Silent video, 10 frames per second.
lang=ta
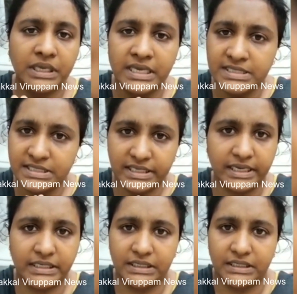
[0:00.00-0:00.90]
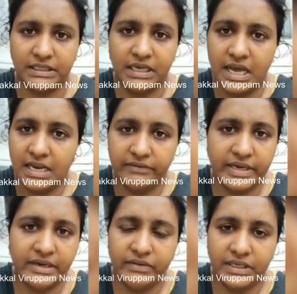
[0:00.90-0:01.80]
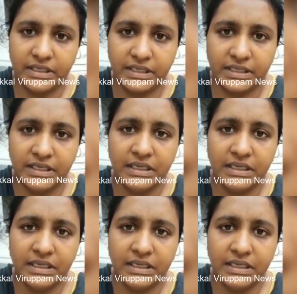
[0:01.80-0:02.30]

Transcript: கெஞ்சி கேட்டுக்கிறேன் காலைல வேணால் விழுகிறேங்க